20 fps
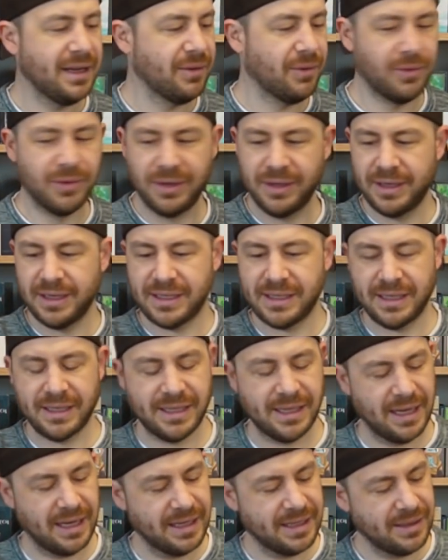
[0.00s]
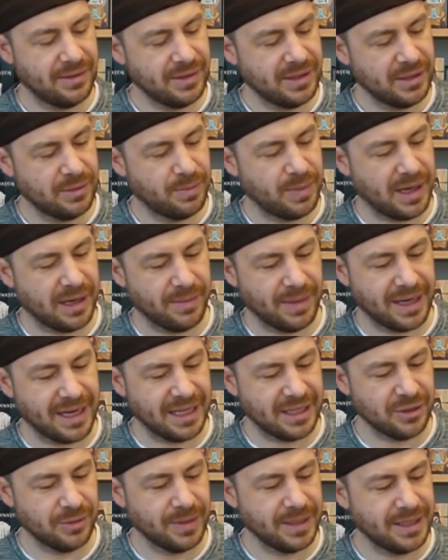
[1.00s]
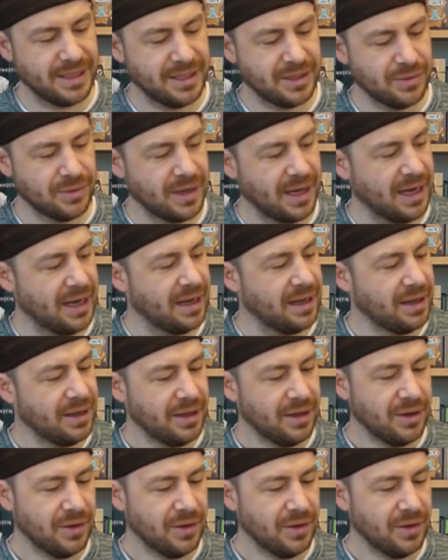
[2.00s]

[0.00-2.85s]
hier, ohne das jetzt hier alles auszupacken. Man kann es übrigens nicht so geil